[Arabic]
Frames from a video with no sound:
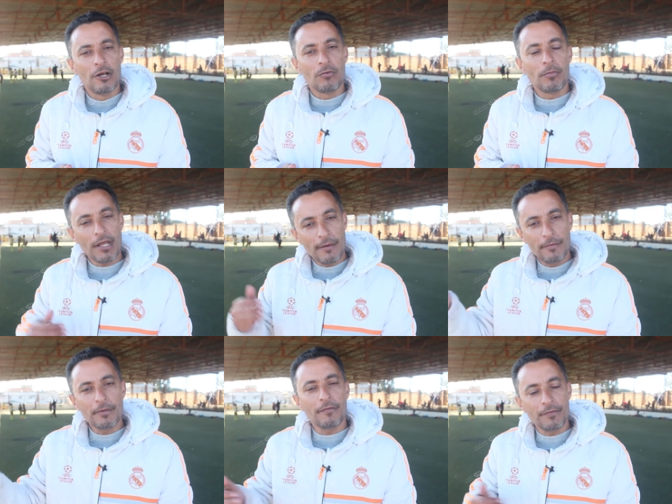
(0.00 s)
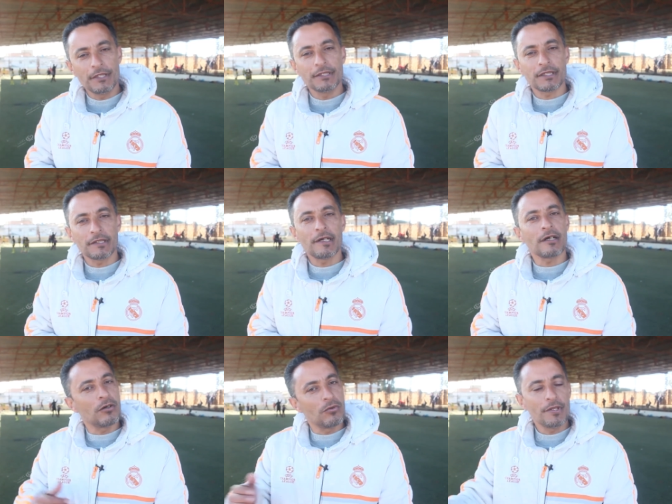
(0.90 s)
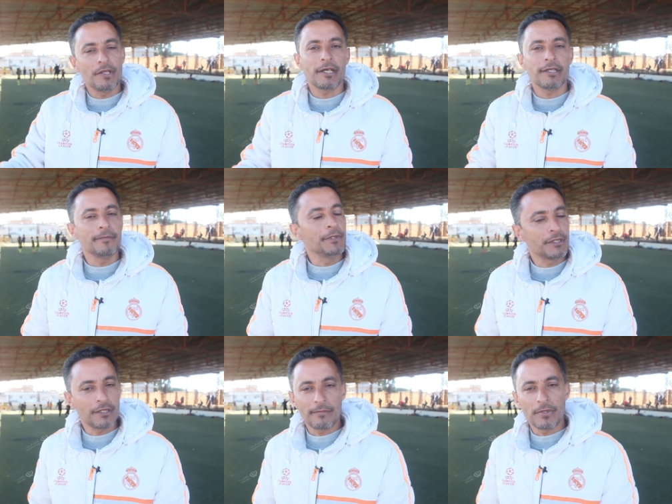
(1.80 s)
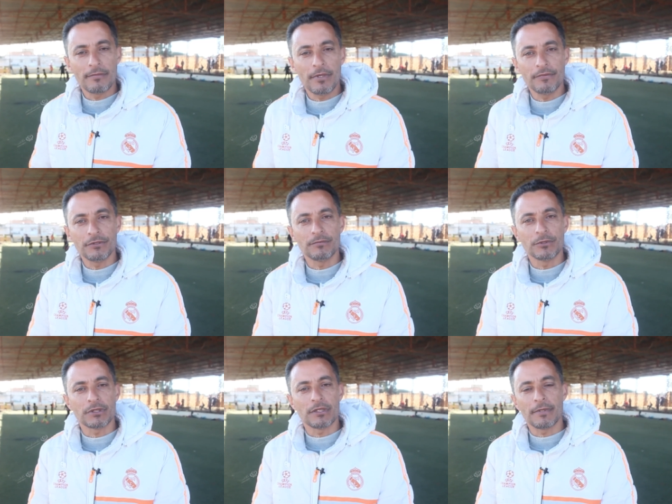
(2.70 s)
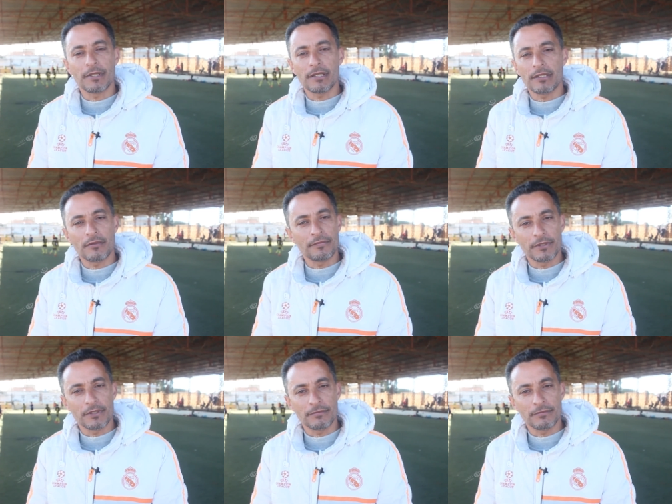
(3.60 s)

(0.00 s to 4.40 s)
مرحبا بكم في نادي الصداقه وهذه اكاديميتكم ما فيش مشكله بارك الله فيكم